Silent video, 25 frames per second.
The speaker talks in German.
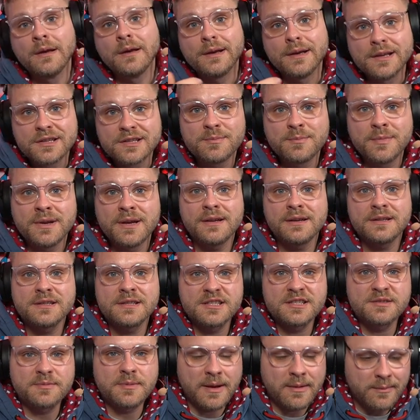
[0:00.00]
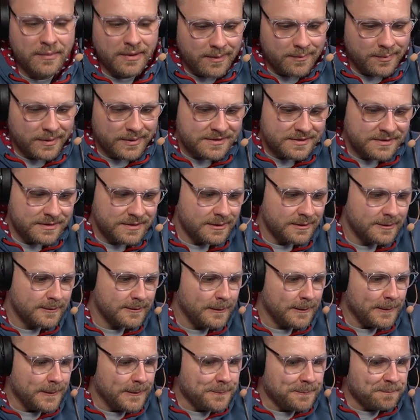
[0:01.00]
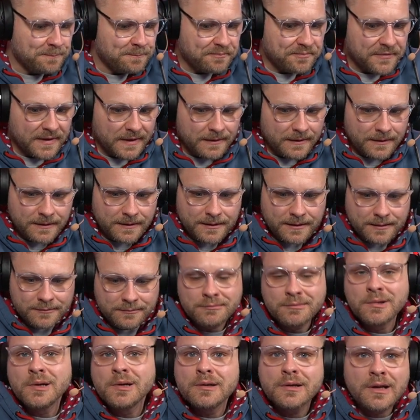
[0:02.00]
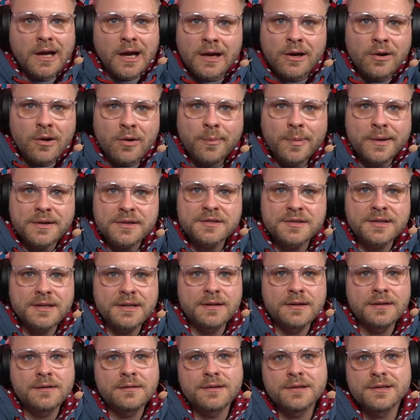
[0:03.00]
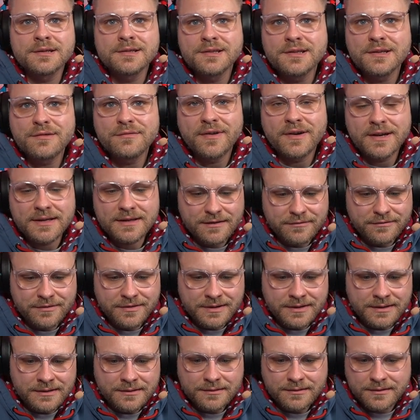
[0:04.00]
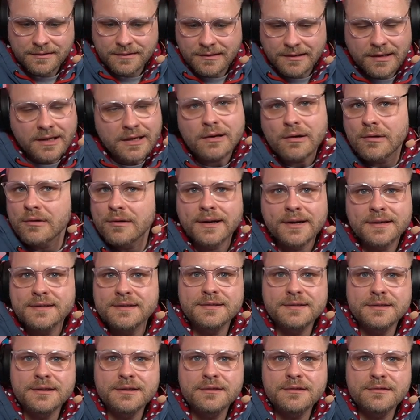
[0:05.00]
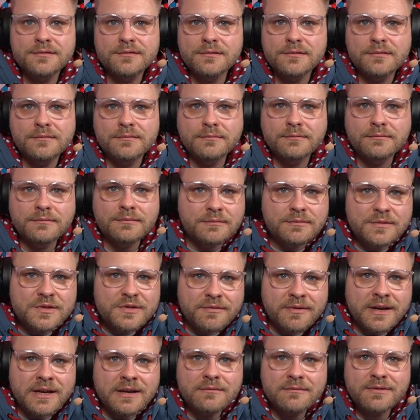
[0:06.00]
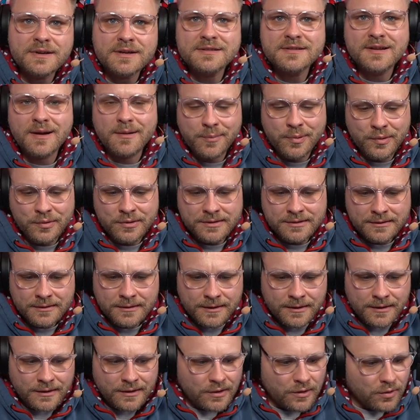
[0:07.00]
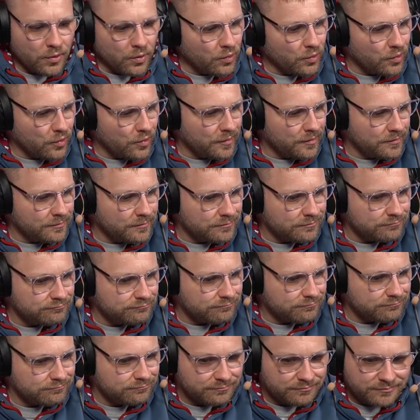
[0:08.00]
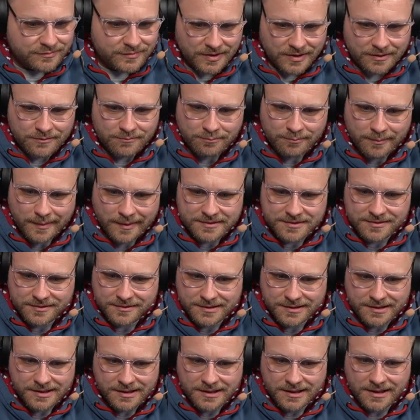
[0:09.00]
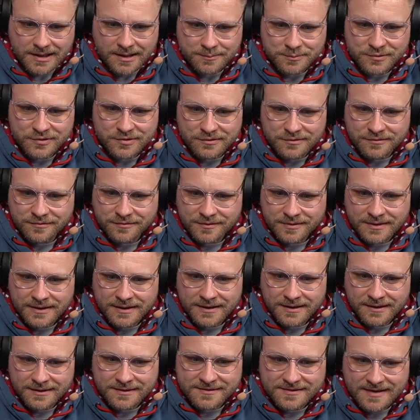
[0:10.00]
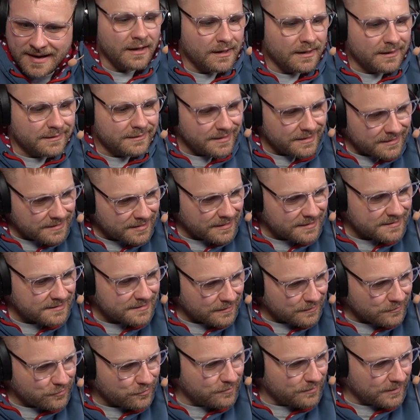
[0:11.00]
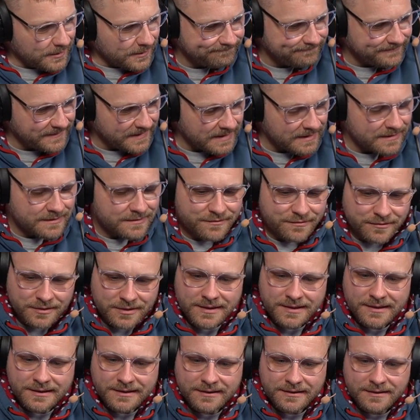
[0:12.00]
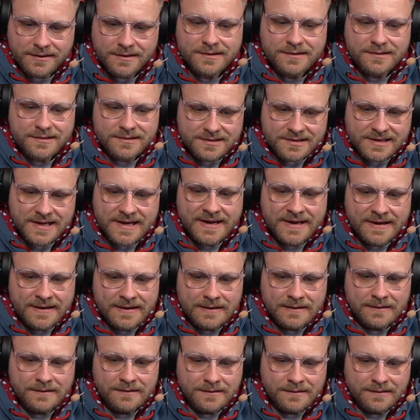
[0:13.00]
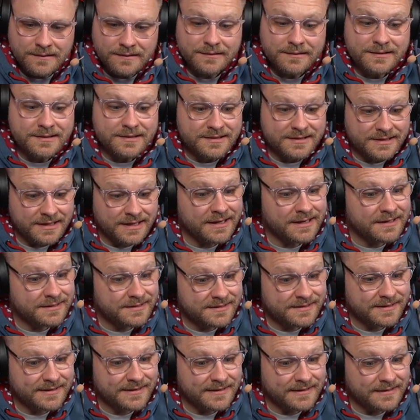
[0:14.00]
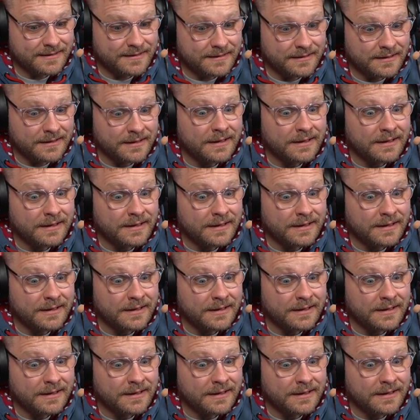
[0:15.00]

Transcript: Ist mir jetzt zweimal passiert. Äh, kann auch passieren, ist nicht weiter wild, geht auch jetzt nicht zwingend was kaputt. Und dann machst du die Keycaps drauf und dann geht's ab. Die Tastatur, die ist wirklich sehr, sehr, sehr,